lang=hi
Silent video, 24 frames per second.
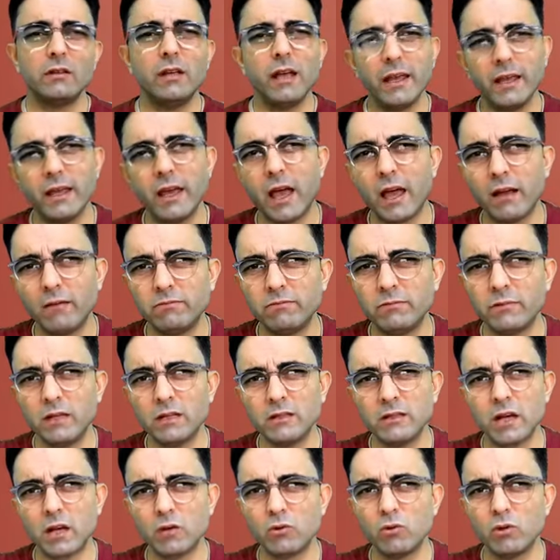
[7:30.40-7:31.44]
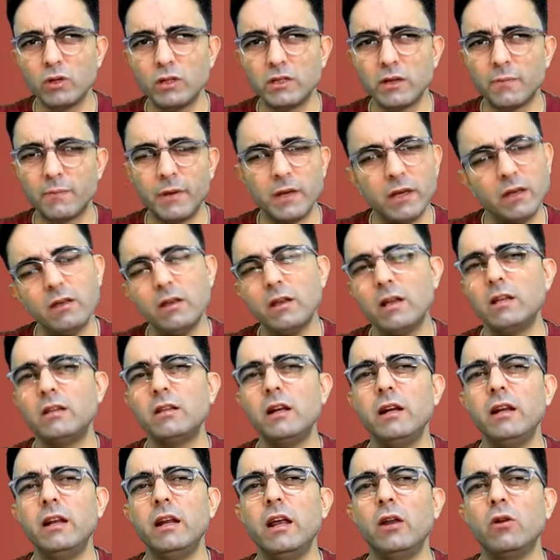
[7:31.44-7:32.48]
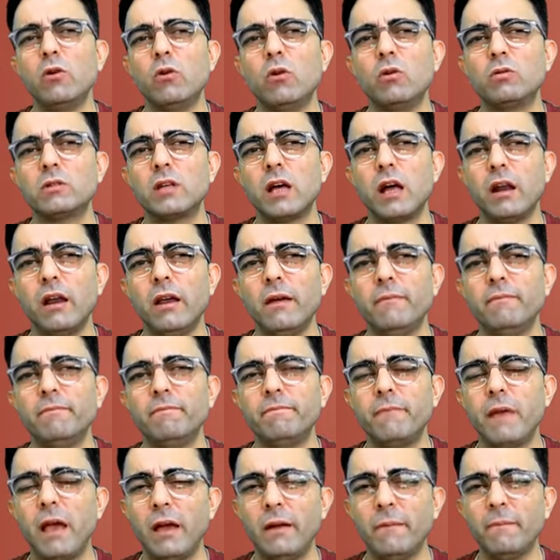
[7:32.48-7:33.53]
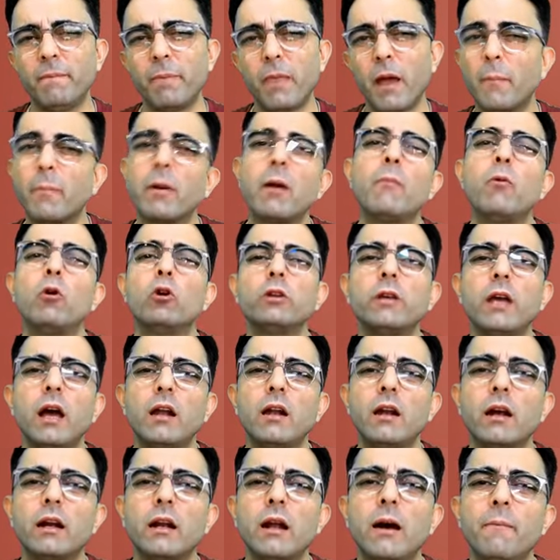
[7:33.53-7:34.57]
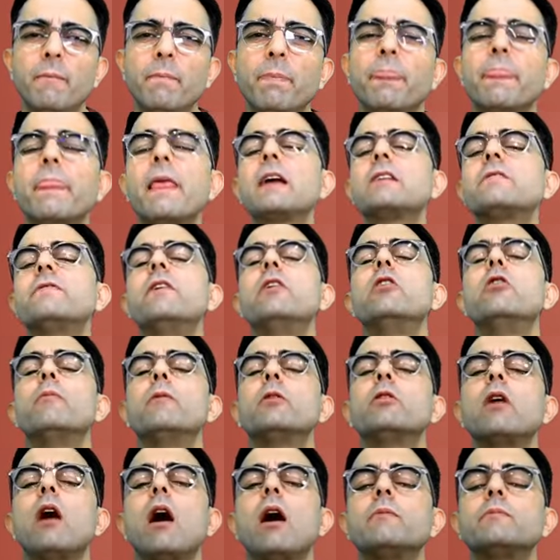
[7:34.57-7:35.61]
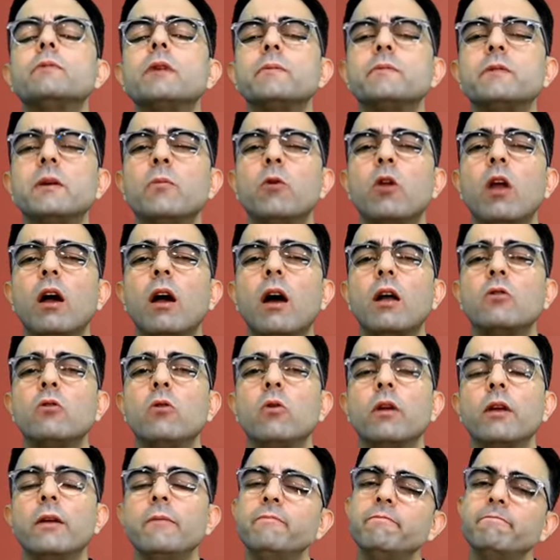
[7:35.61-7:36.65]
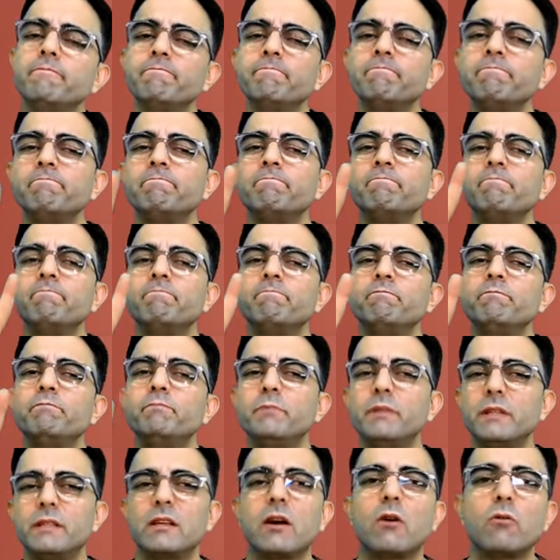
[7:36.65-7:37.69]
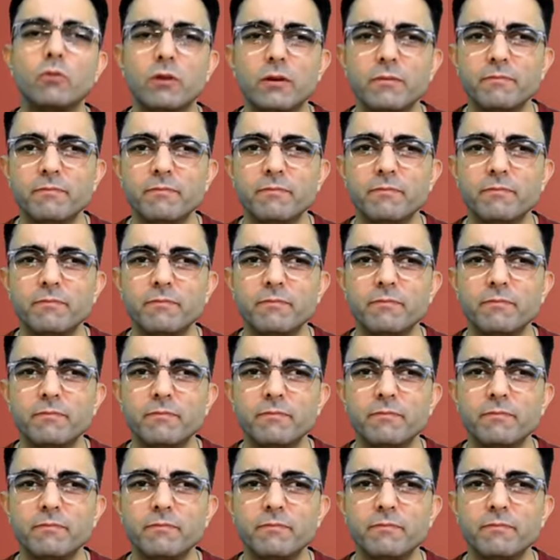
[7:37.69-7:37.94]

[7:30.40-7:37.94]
यही है ये जादू की जफी इधर ही ले लो सारे हैं अपना बहुत ख्याल रखना नेक्स्ट वीडियो में आप सबसे मुलाकात होगी पीस आउट